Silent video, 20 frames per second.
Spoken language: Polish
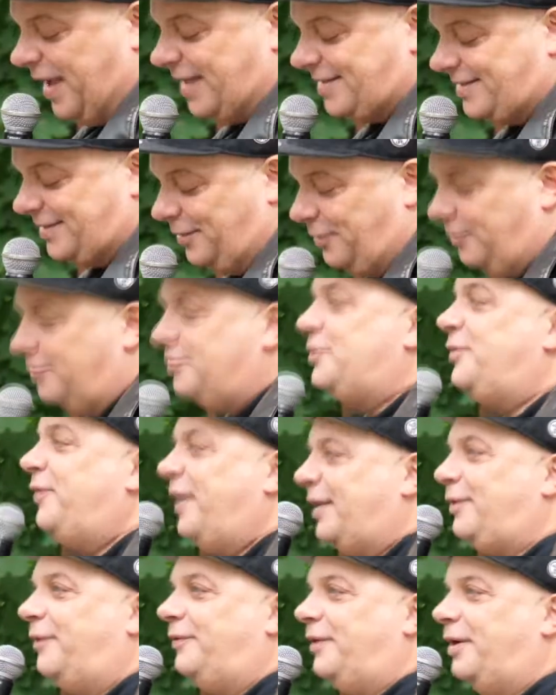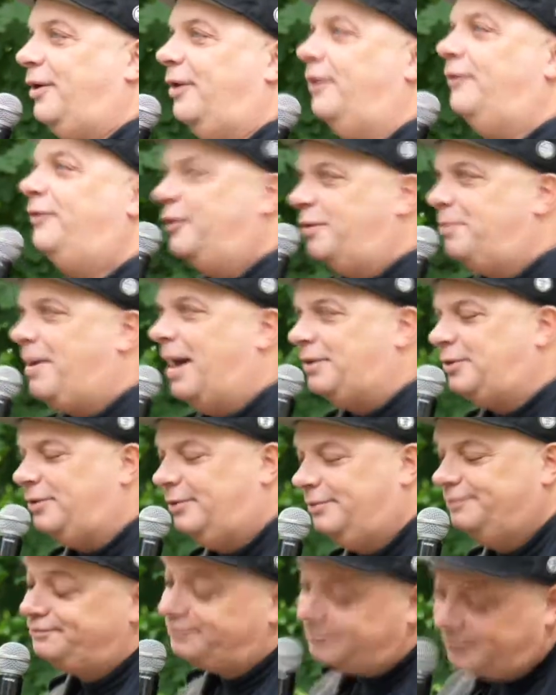uważam, że
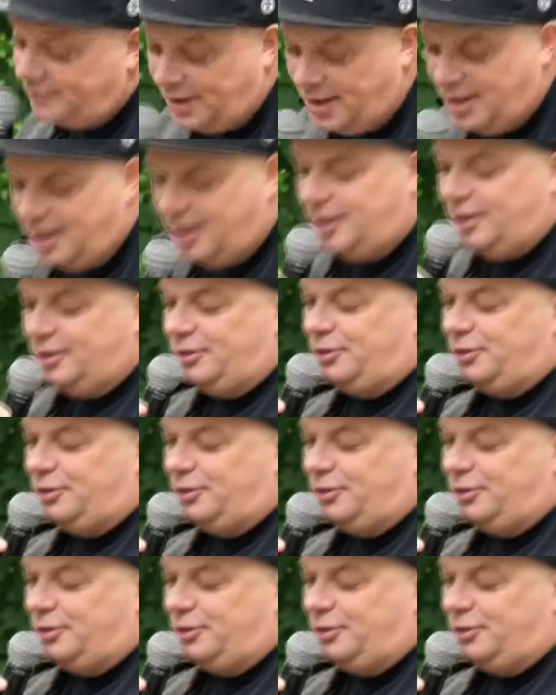jeżeli lektura was